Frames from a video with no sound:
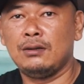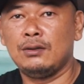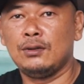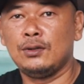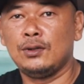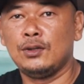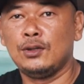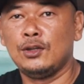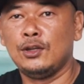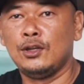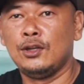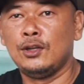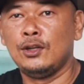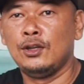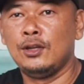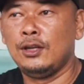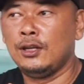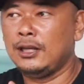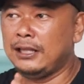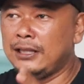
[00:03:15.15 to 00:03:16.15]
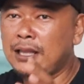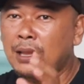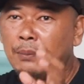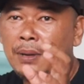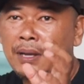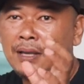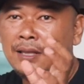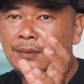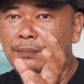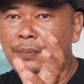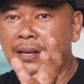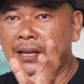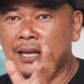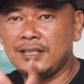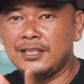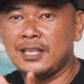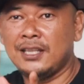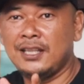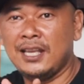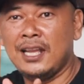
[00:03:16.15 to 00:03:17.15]
Mm Kita pakai
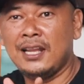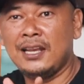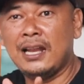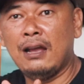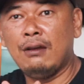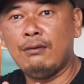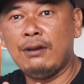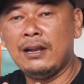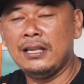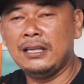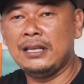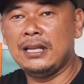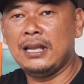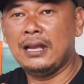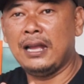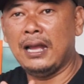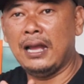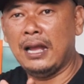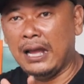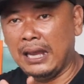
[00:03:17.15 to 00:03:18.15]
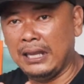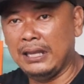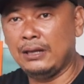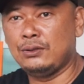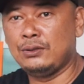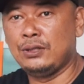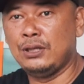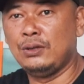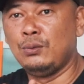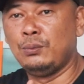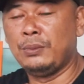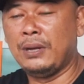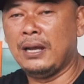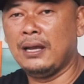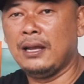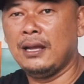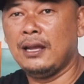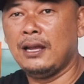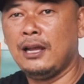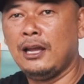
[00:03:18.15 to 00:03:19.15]
settingan awal air mm di rumah
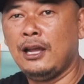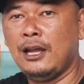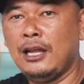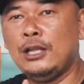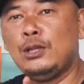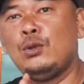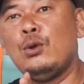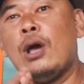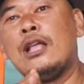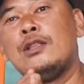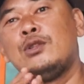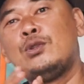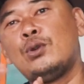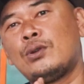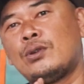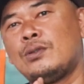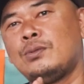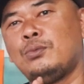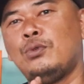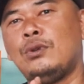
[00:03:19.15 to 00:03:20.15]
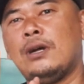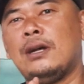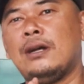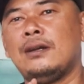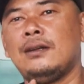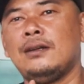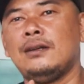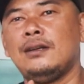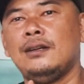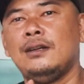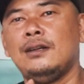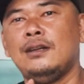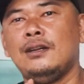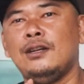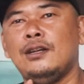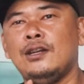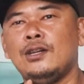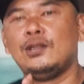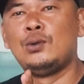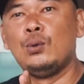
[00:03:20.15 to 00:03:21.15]
itu hancur semua.
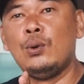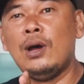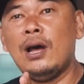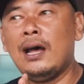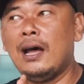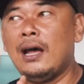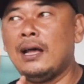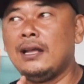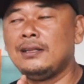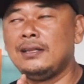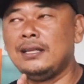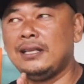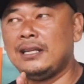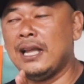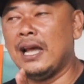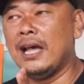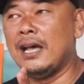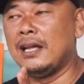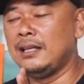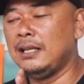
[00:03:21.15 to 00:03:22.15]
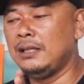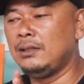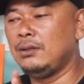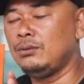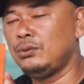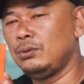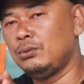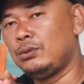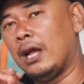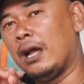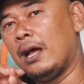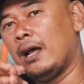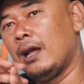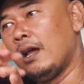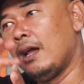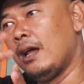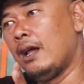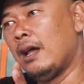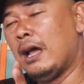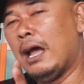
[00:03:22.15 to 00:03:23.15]
Dua tiga hari itu sudah
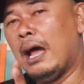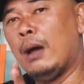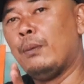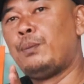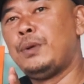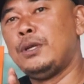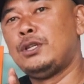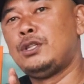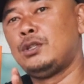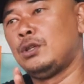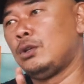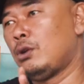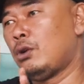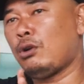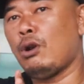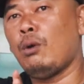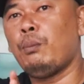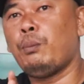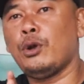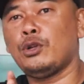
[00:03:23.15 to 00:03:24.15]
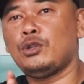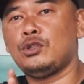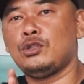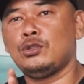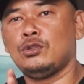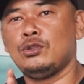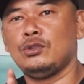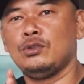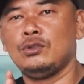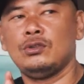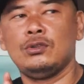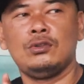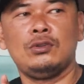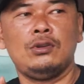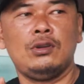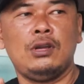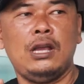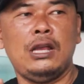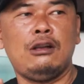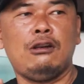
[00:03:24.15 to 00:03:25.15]
habis kropos
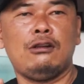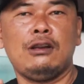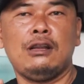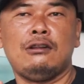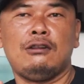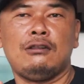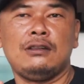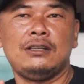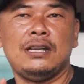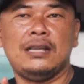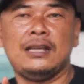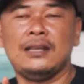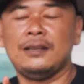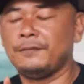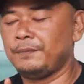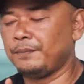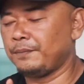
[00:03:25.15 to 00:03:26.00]
ekor-ekornya.